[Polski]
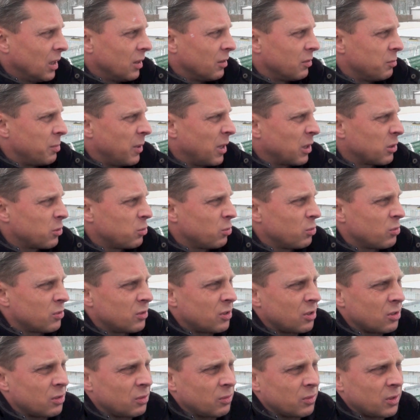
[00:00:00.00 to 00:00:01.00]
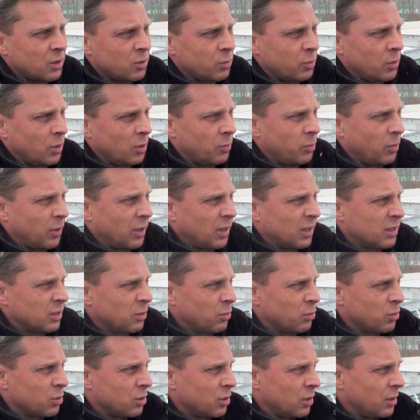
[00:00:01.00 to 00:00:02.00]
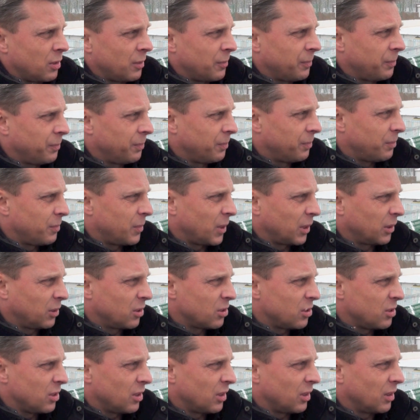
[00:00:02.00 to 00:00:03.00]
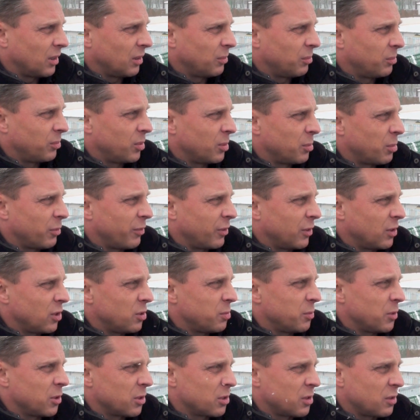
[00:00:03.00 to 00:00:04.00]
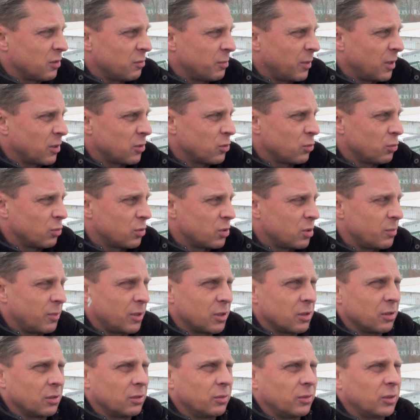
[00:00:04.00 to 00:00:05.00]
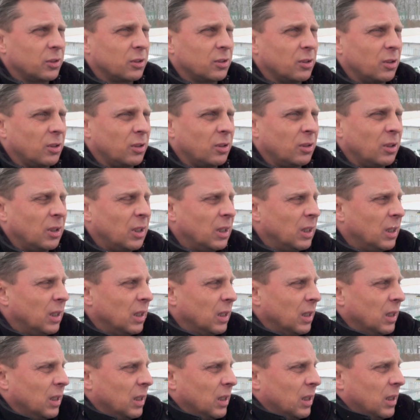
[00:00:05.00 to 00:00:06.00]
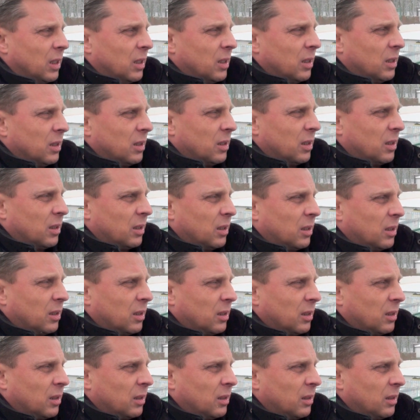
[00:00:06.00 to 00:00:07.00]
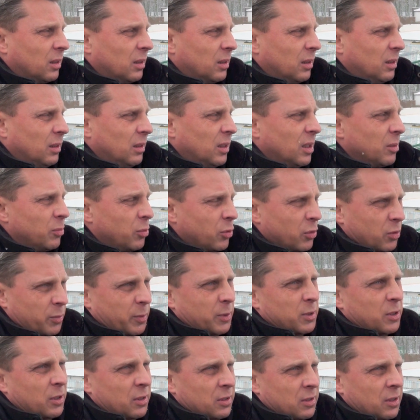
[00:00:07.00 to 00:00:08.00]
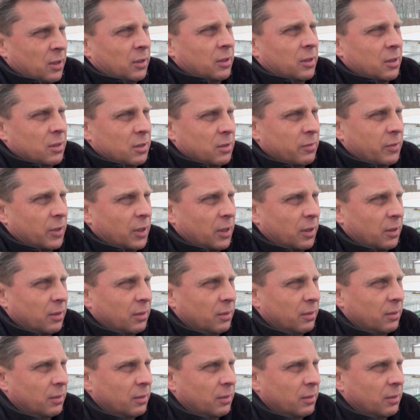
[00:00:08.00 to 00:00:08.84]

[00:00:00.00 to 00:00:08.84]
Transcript: W marcu już zresztą zeszły rok pokazał, że praktycznie próbowaliśmy jeszcze w marcu utrzymać lodowisko, a nie było specjalnie zainteresowania.